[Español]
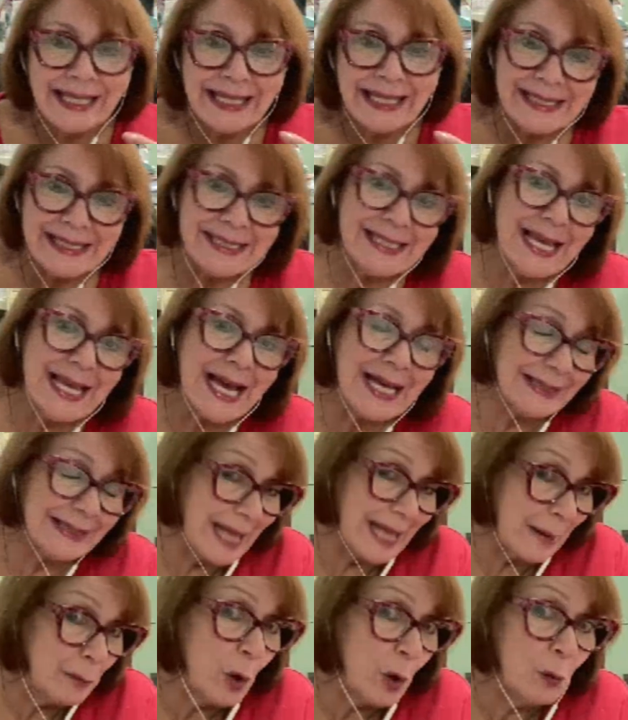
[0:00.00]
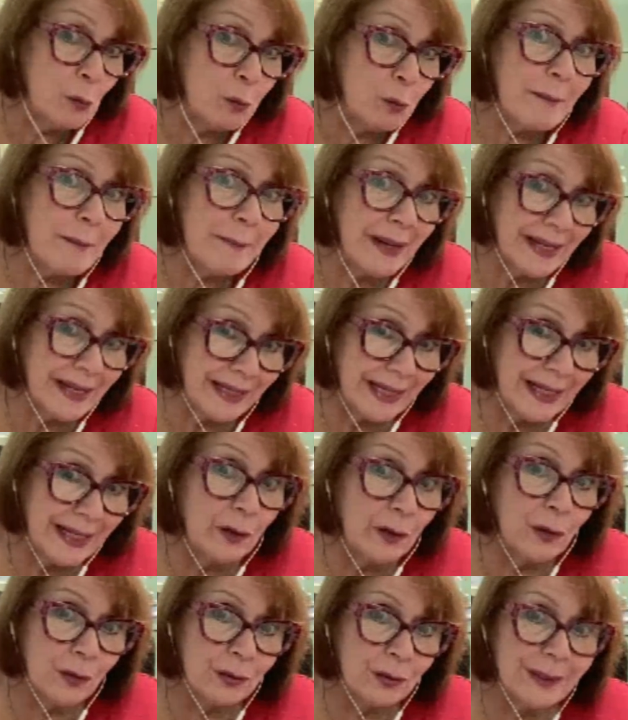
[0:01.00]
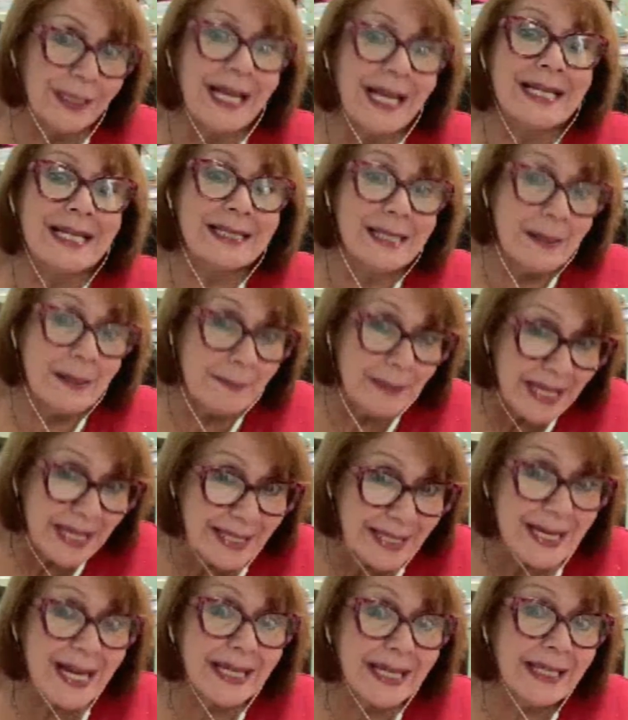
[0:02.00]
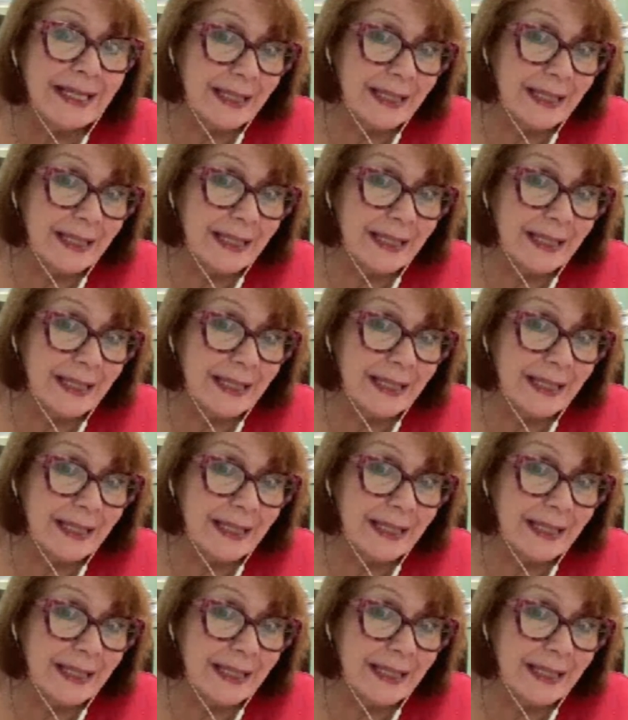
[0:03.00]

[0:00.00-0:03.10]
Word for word: Que si damos un buen manejo de la semilla